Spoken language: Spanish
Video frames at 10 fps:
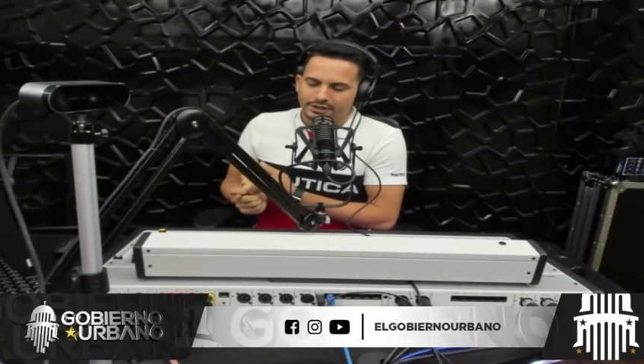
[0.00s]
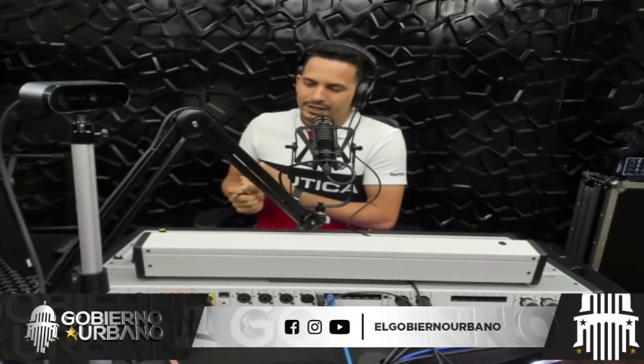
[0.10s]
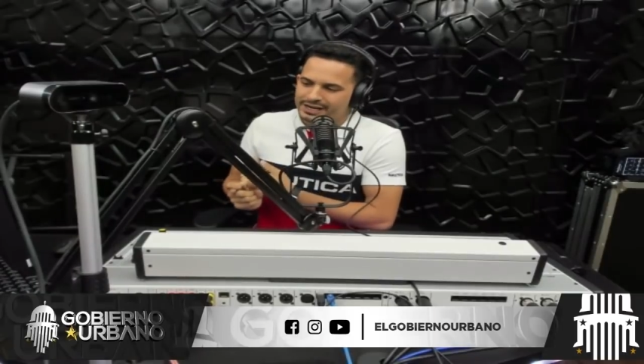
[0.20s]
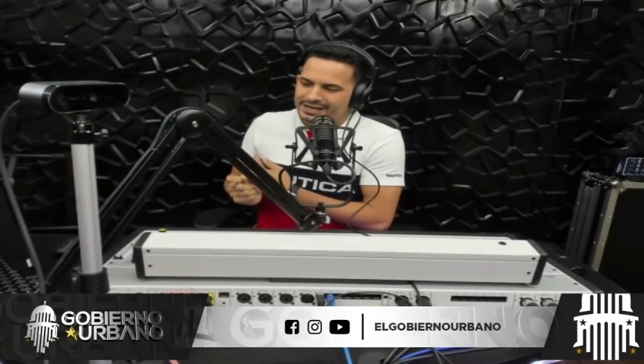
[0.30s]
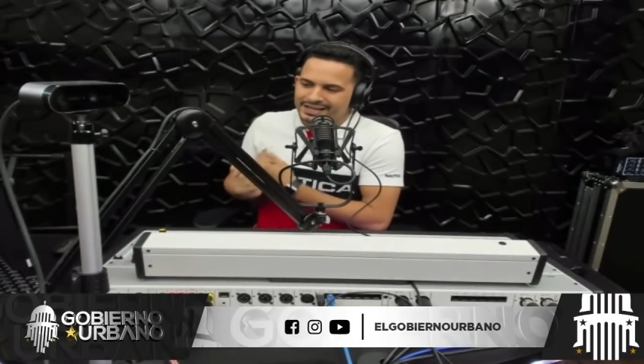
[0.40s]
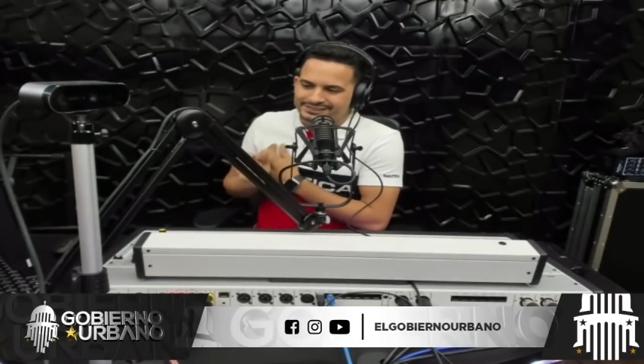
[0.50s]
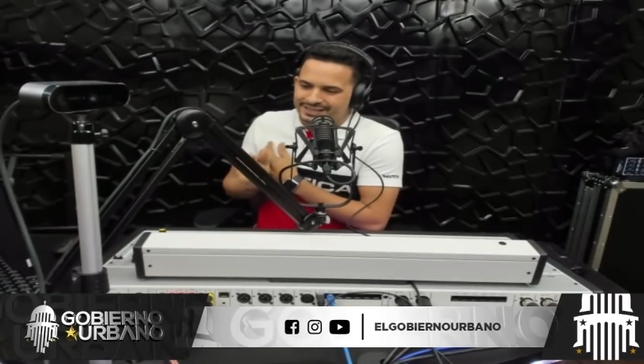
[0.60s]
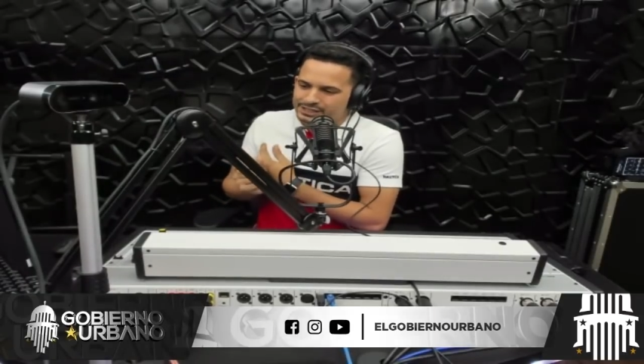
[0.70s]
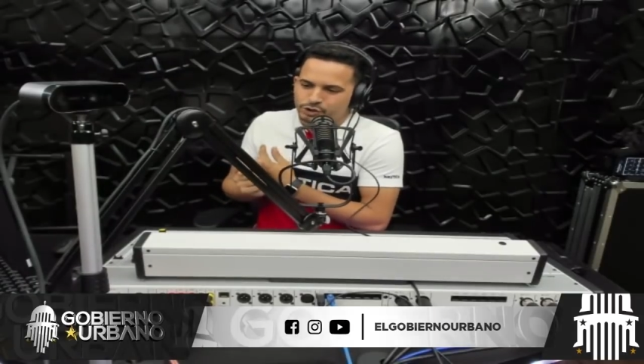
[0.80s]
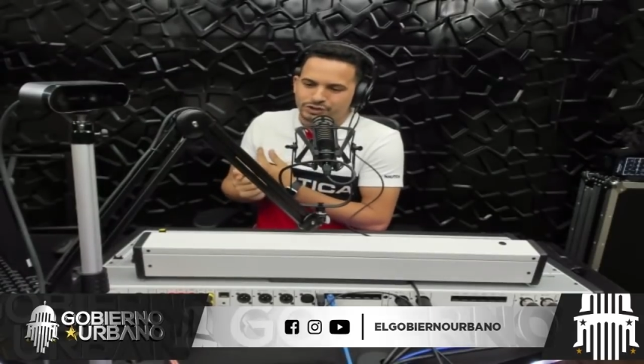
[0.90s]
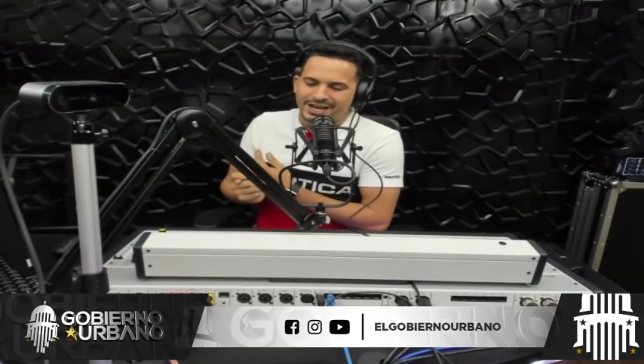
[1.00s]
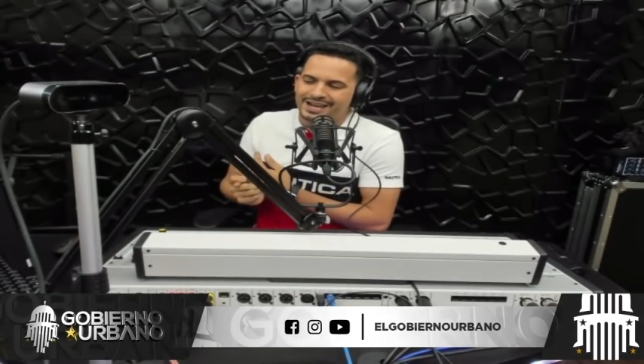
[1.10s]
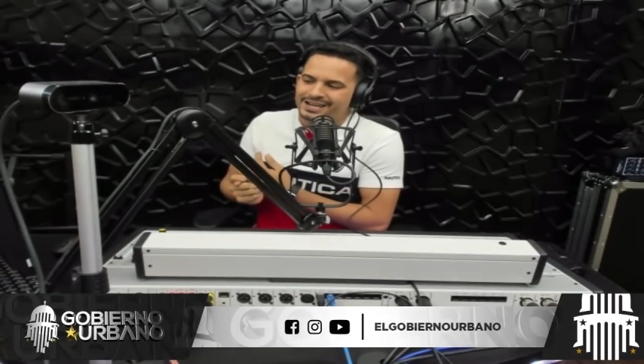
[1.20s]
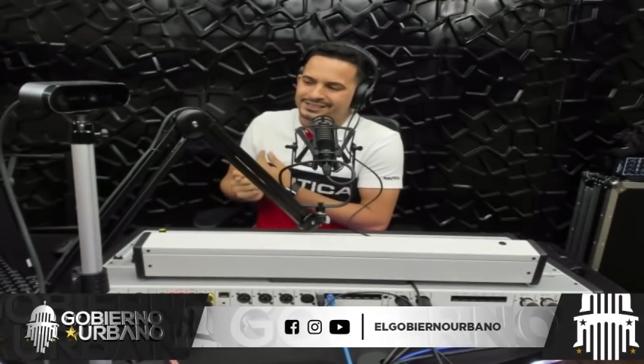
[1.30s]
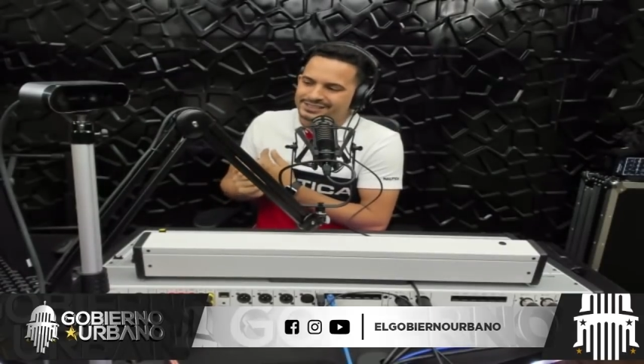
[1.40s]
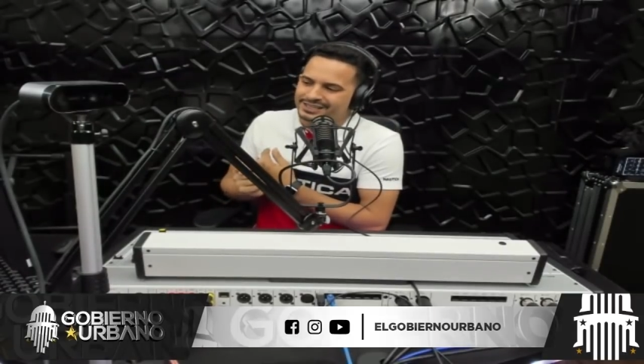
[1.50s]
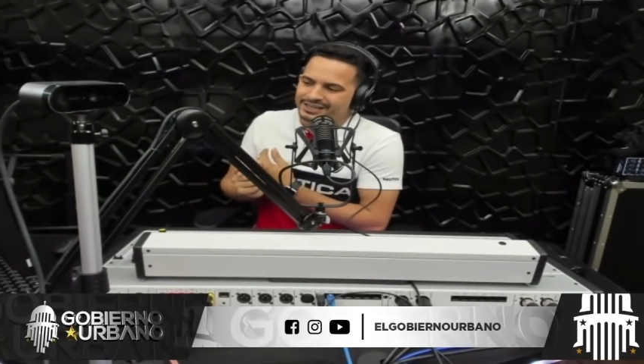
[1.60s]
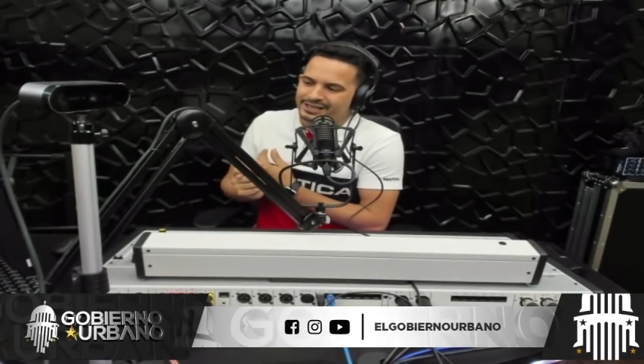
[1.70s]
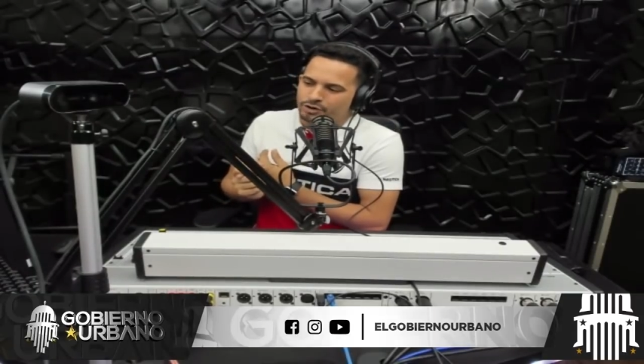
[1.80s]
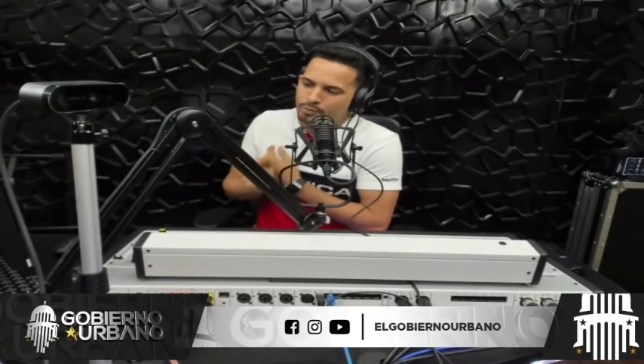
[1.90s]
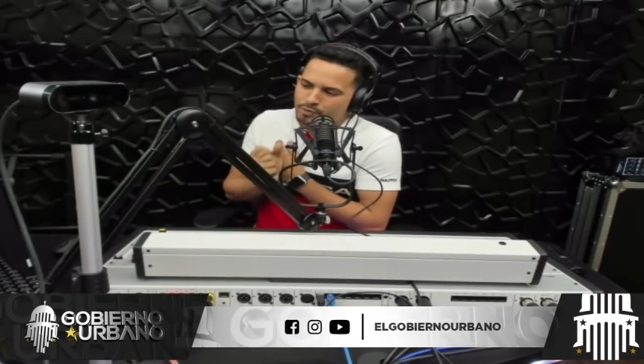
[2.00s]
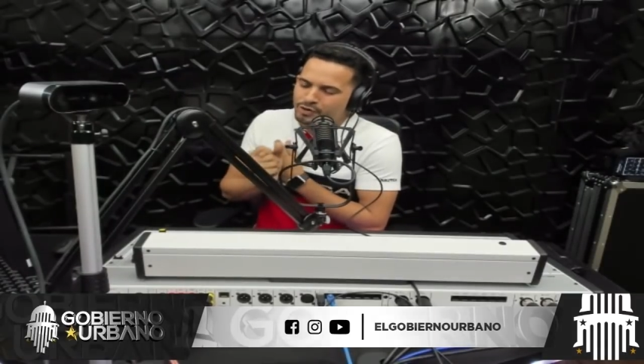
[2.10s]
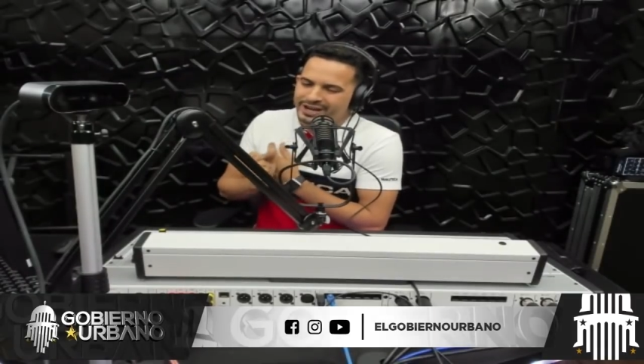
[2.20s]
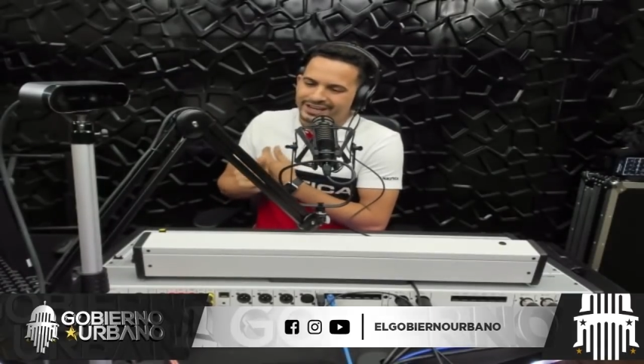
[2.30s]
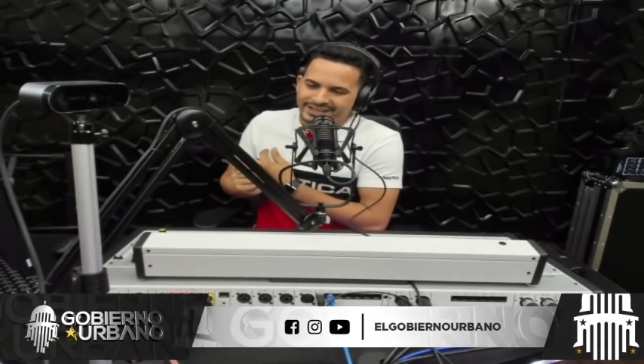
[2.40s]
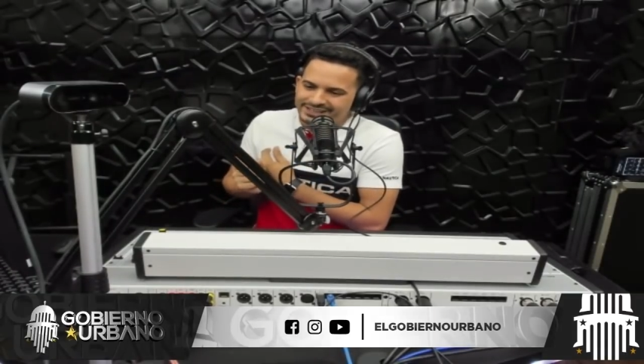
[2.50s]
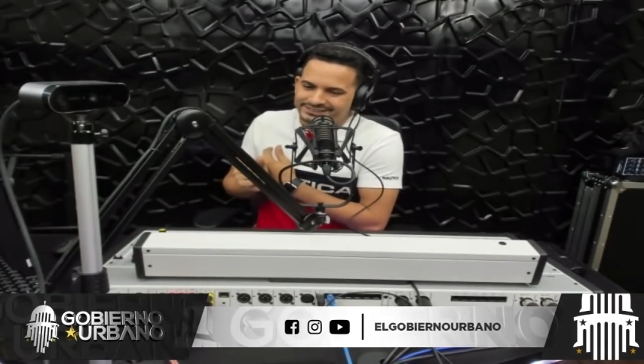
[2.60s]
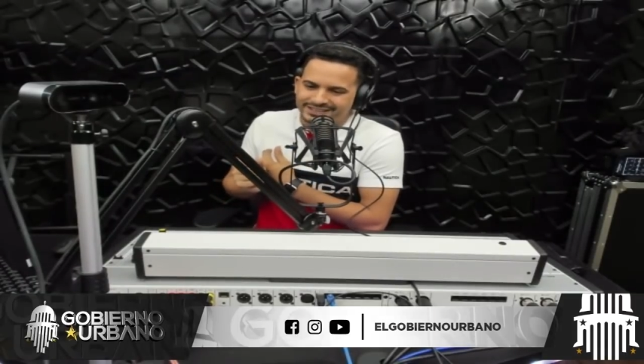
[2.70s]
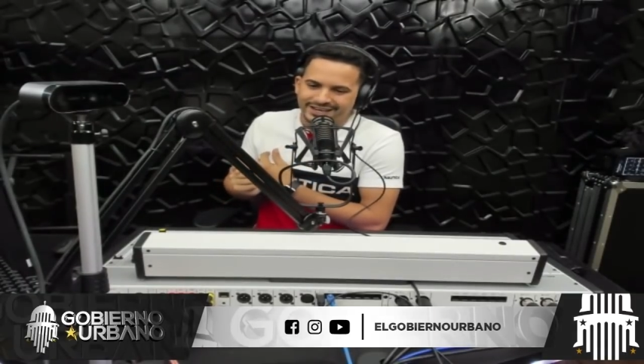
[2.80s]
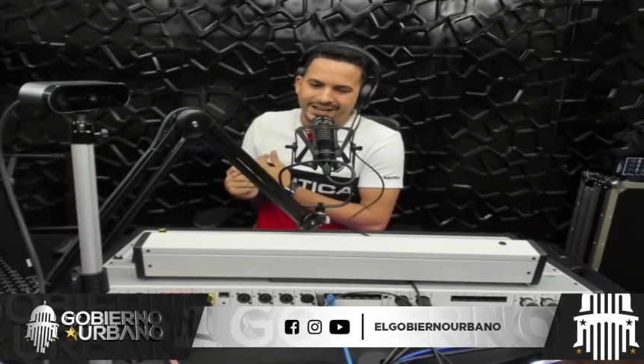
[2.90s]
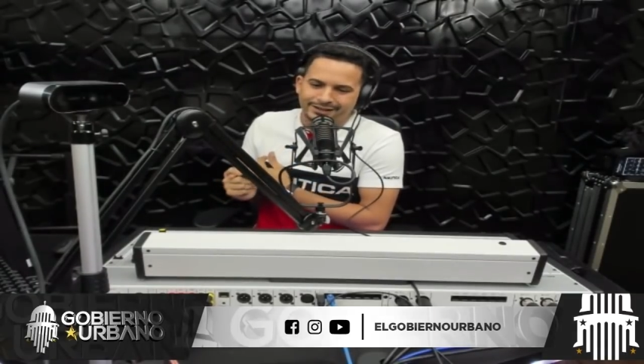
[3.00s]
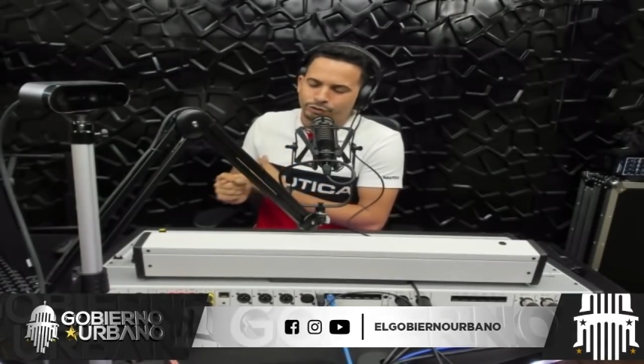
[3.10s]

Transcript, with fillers: en las redes sociales como en Instagram.